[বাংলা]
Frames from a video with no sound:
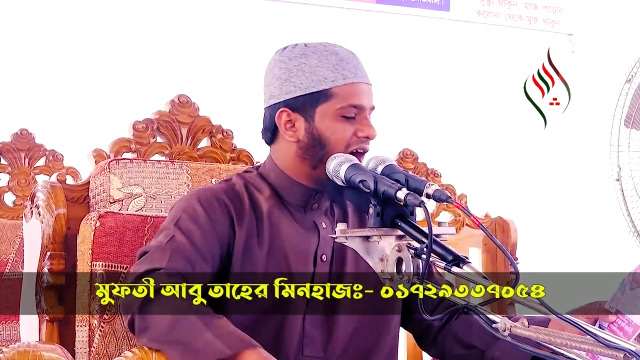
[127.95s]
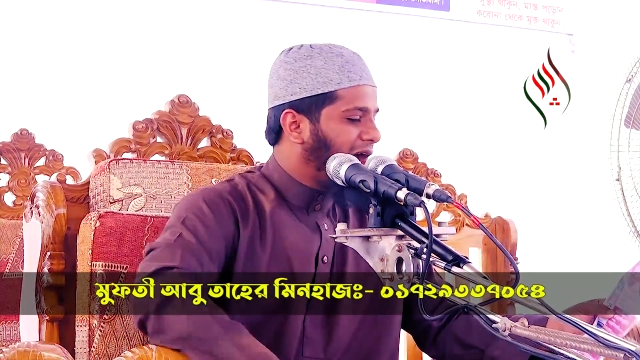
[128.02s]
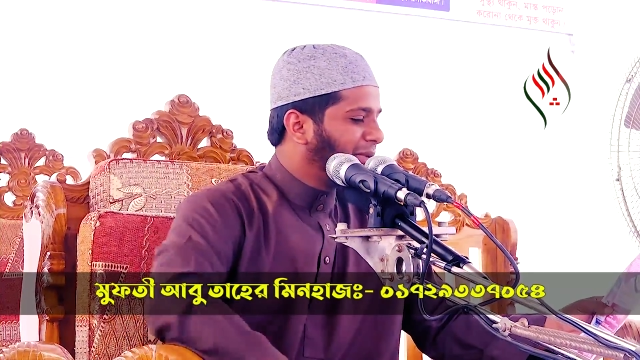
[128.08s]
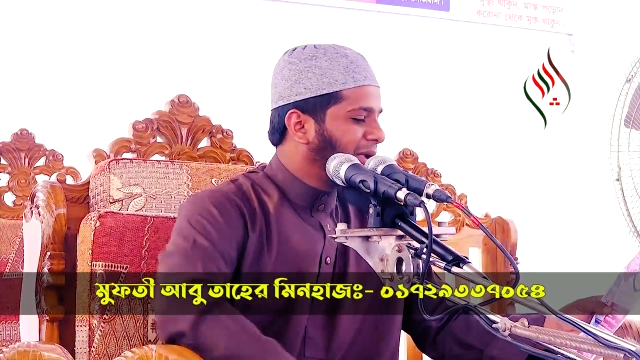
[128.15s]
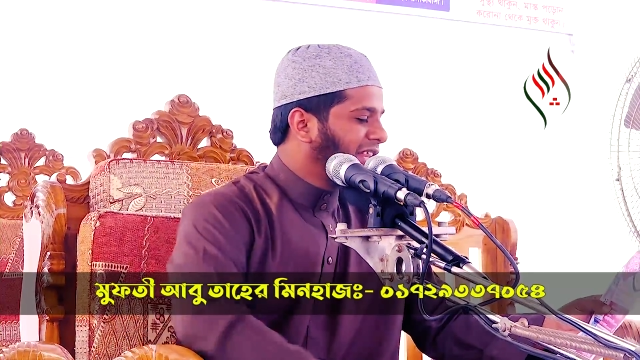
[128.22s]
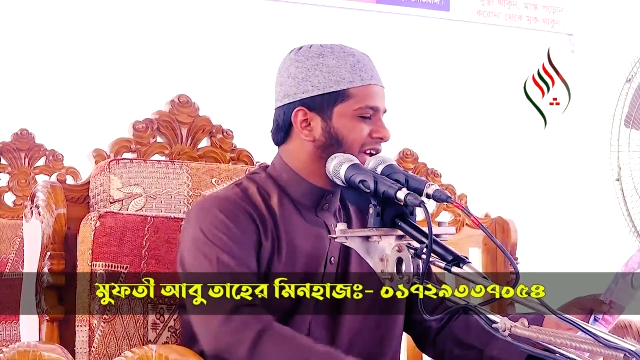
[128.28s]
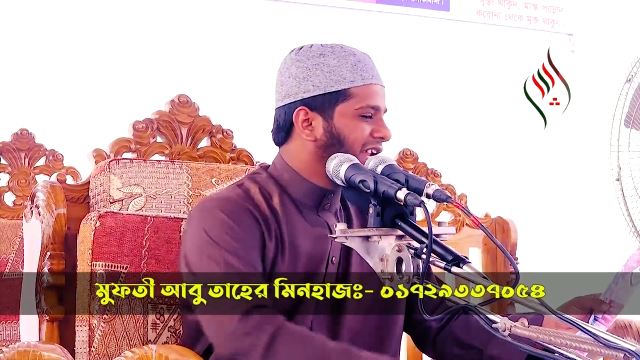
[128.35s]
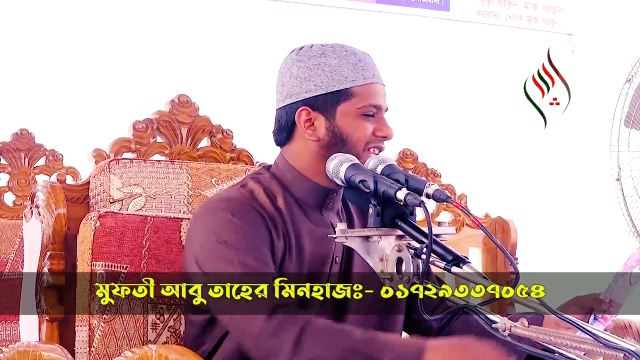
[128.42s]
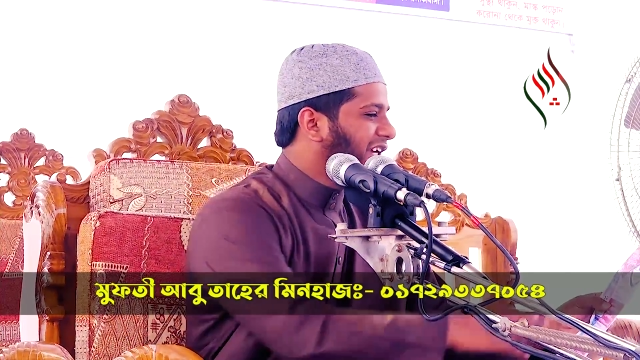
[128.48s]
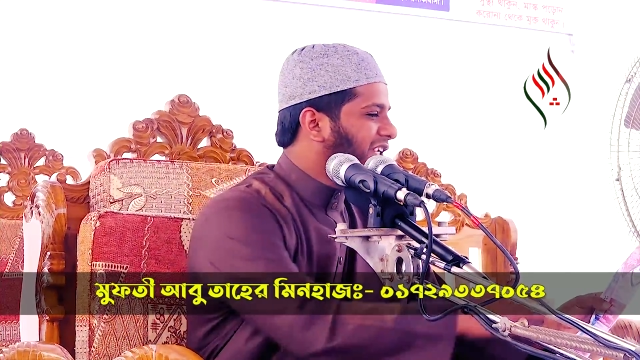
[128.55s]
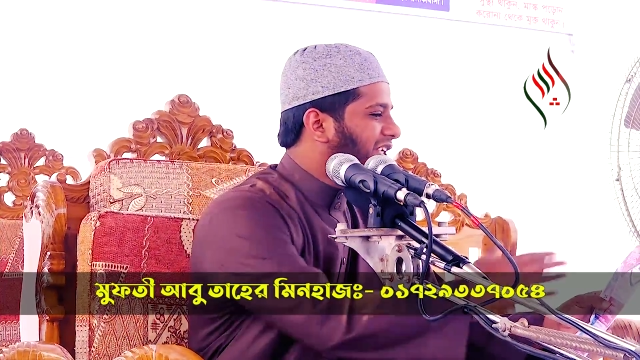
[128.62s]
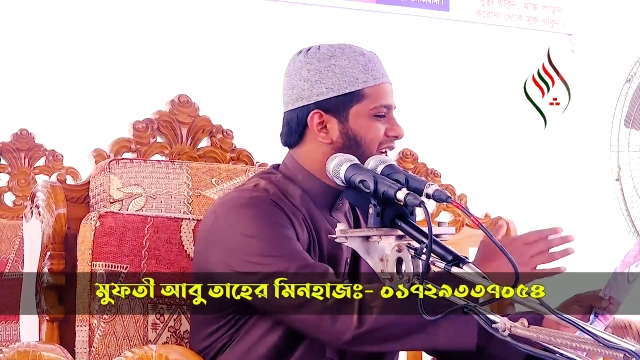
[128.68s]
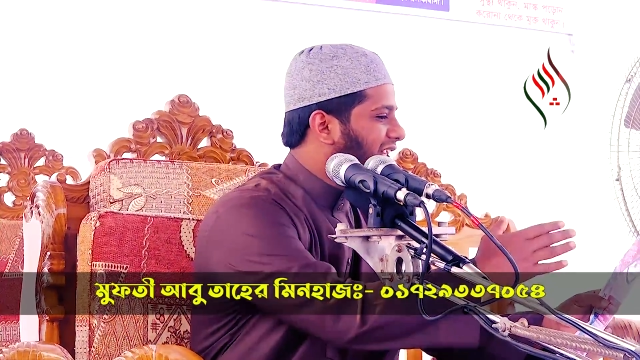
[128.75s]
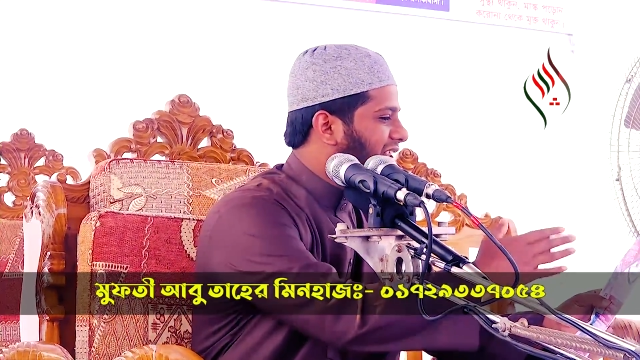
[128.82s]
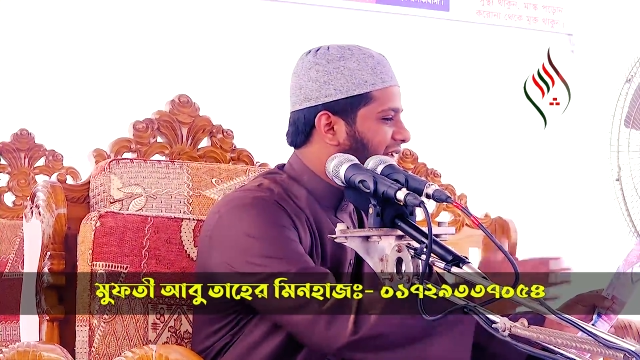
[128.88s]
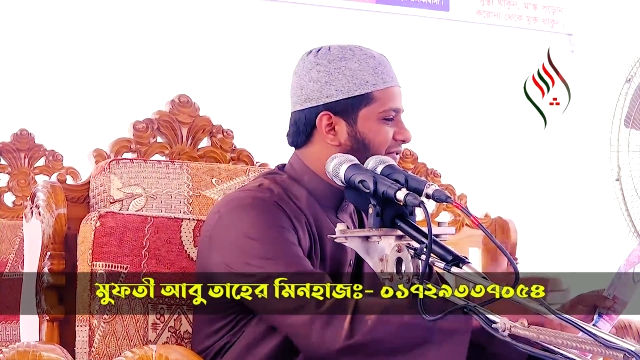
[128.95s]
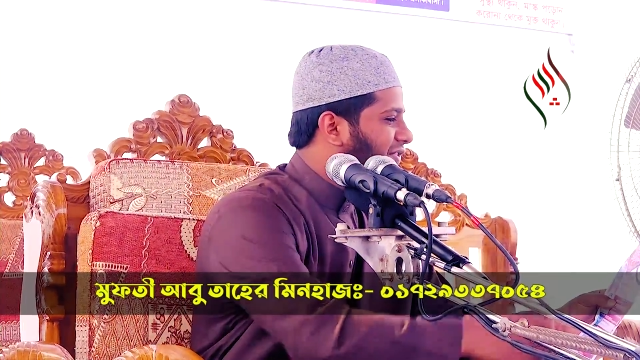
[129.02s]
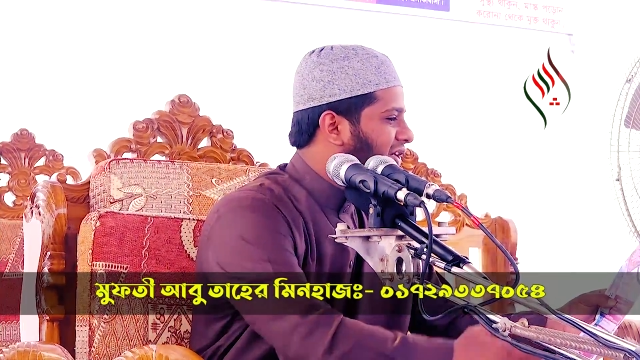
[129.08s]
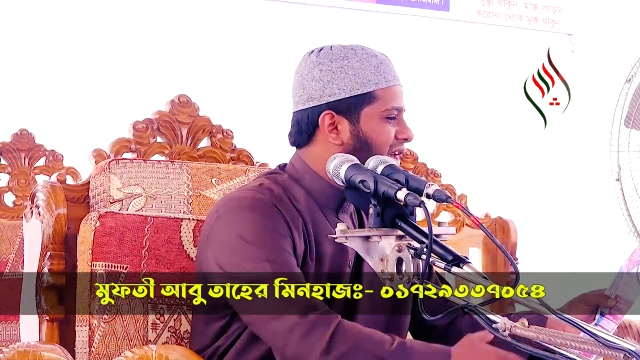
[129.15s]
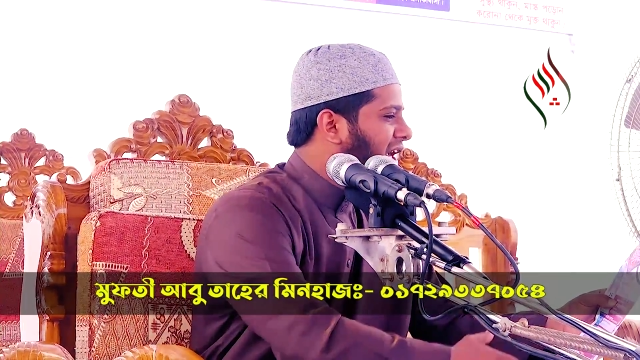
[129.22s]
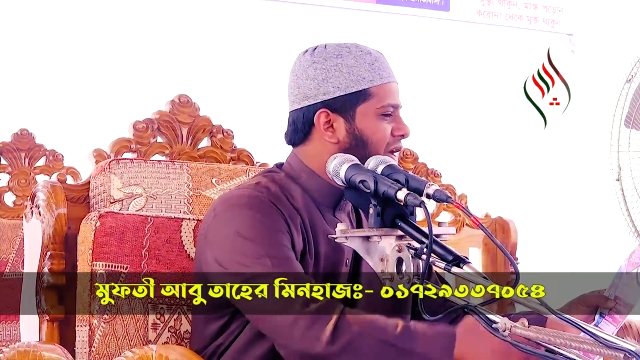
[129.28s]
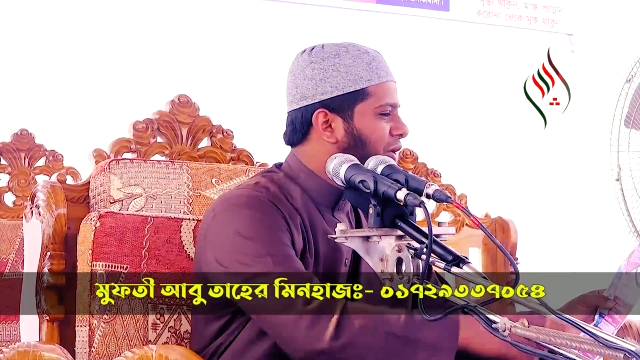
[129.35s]
আমাদের দেশের
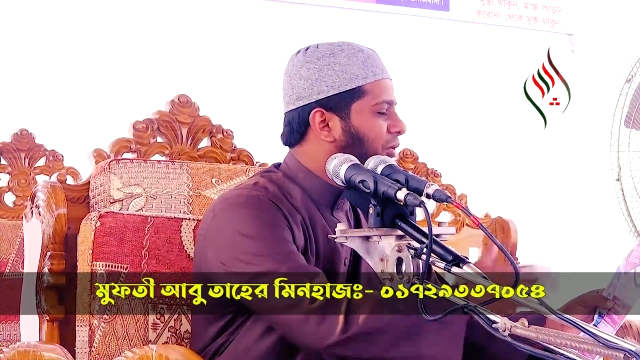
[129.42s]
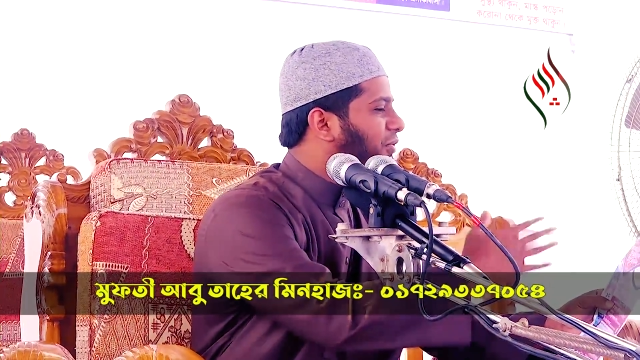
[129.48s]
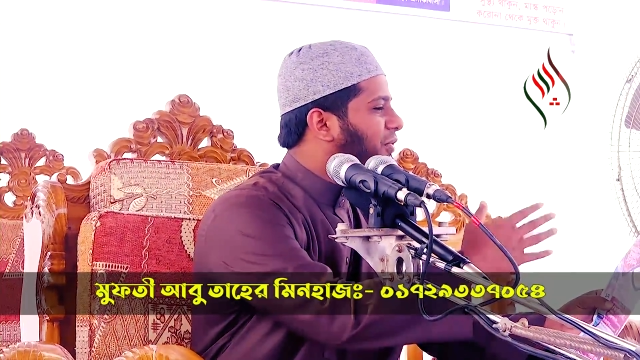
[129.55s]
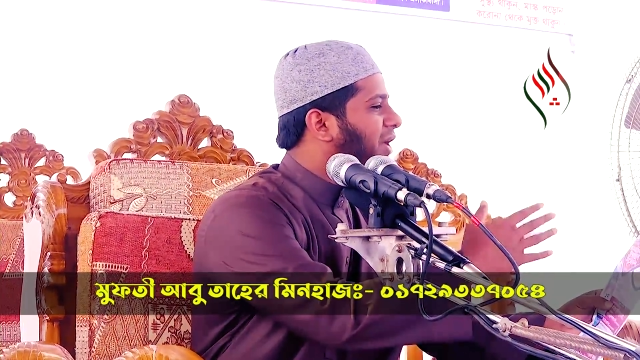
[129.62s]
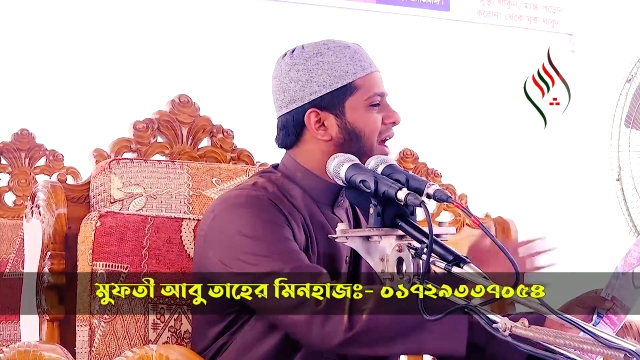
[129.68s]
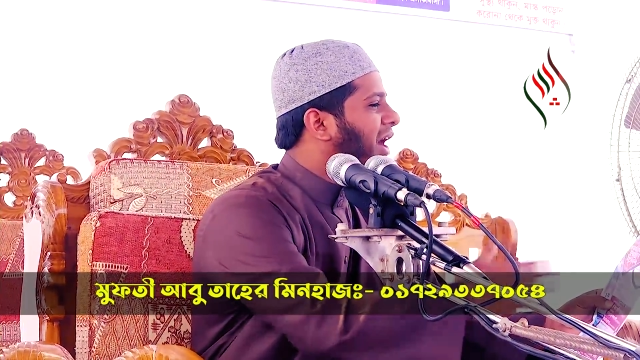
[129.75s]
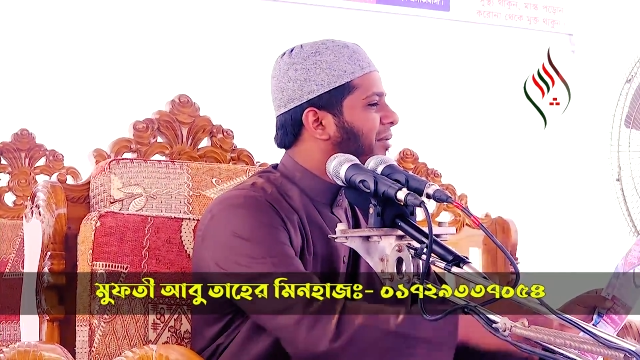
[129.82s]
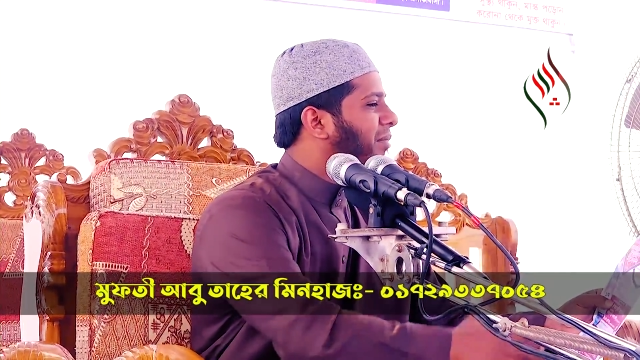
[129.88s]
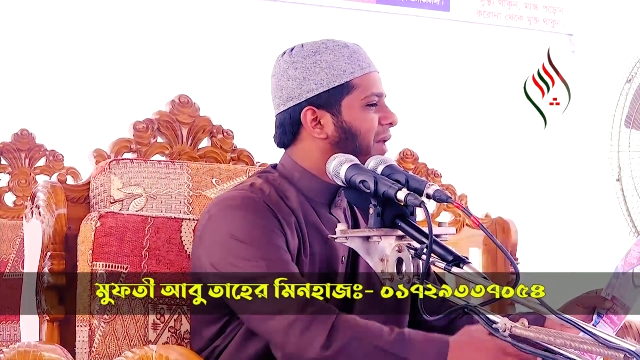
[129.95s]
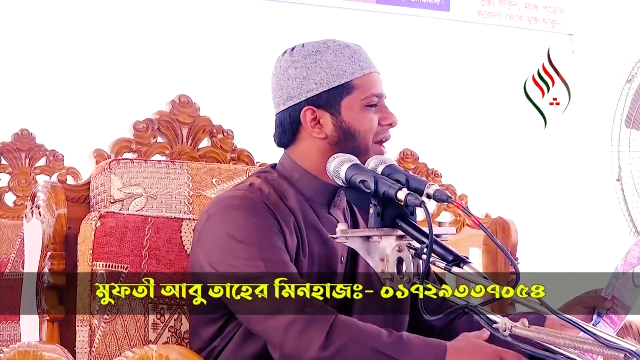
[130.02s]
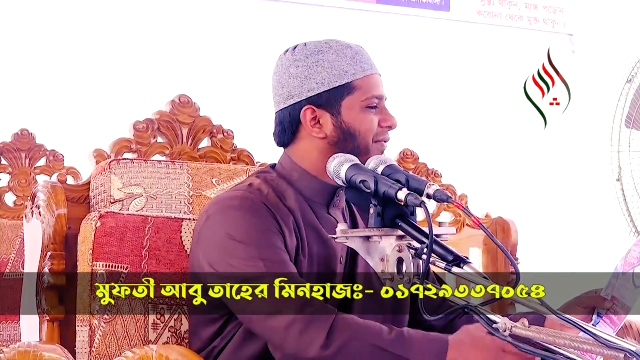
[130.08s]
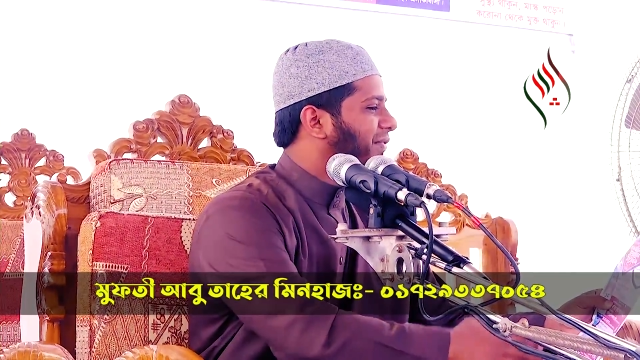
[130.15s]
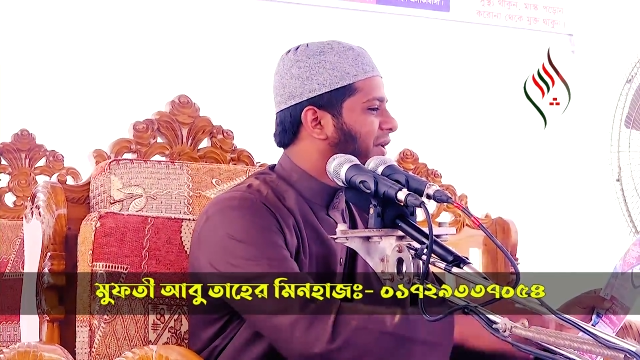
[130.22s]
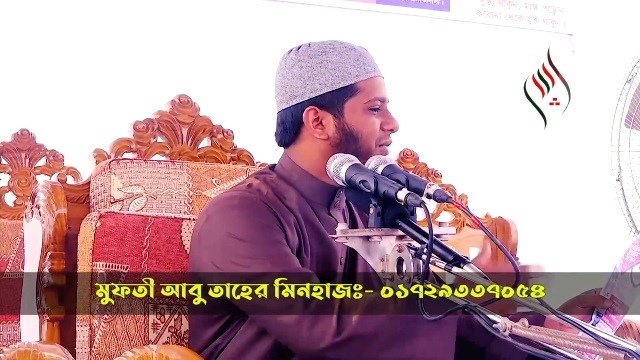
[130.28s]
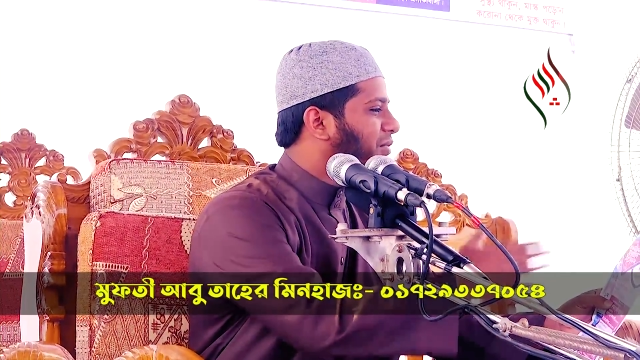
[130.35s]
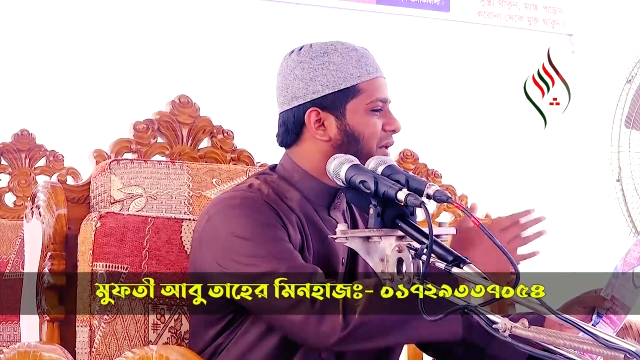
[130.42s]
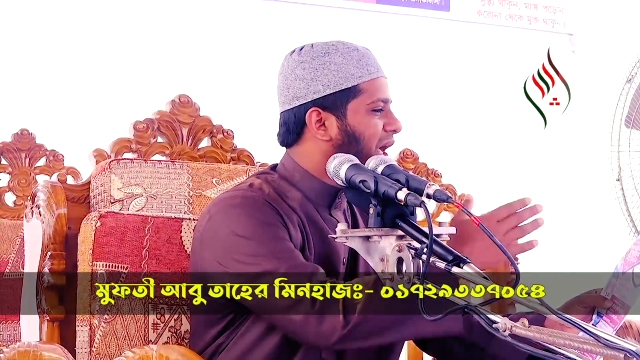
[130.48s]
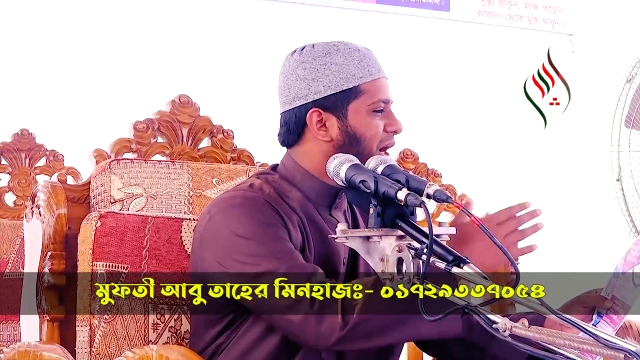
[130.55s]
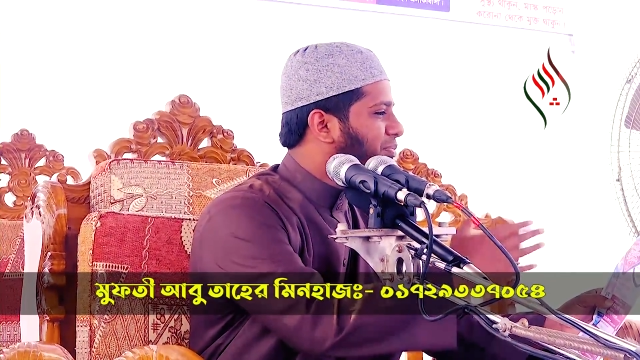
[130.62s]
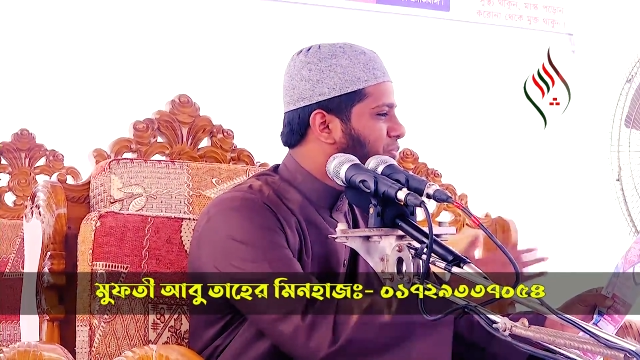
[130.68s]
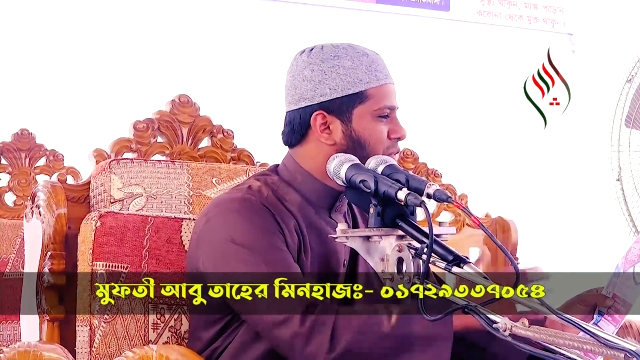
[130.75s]
তফসিরুল কোরআন মাহফিলগুলার